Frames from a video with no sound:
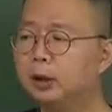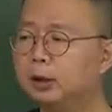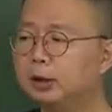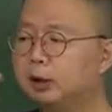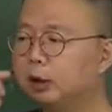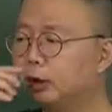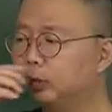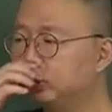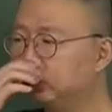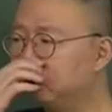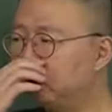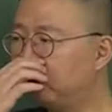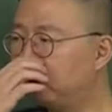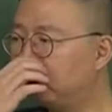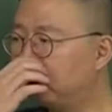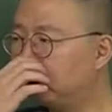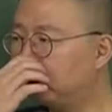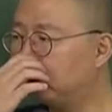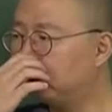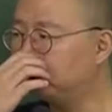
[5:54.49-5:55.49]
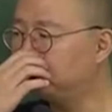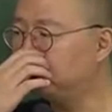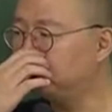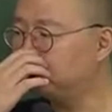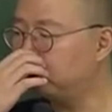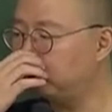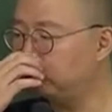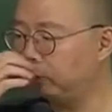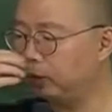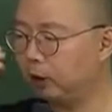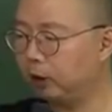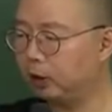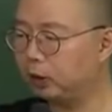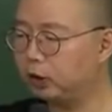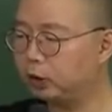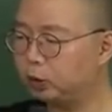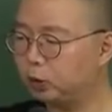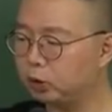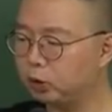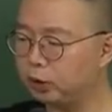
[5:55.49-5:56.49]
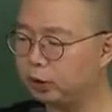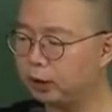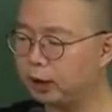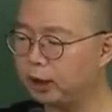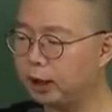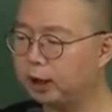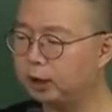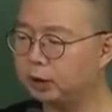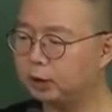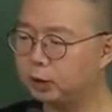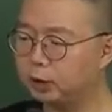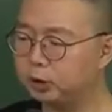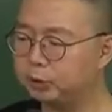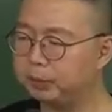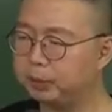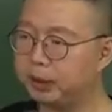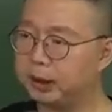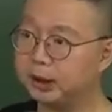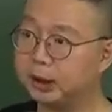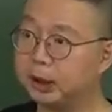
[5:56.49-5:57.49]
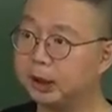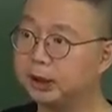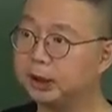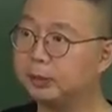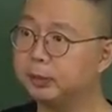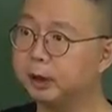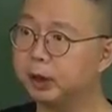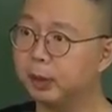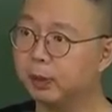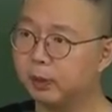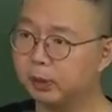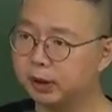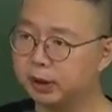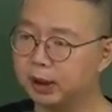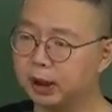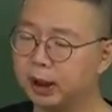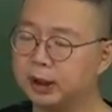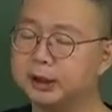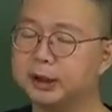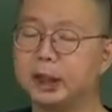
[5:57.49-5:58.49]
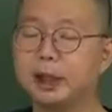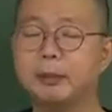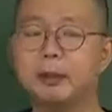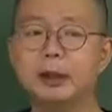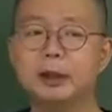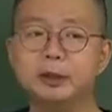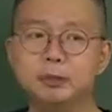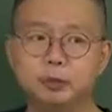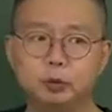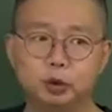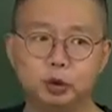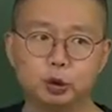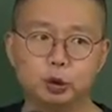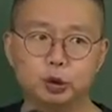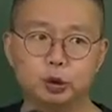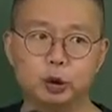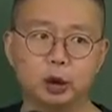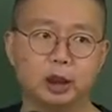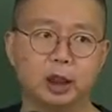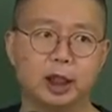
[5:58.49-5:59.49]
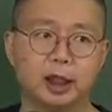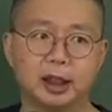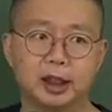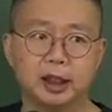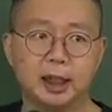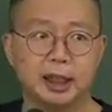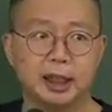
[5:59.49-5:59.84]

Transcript: 이제 운전면허 음, 면허 취소 처분에 대한 취소 심판에서 행심위가 보니까 아, 이 사람이 음주운전을 하긴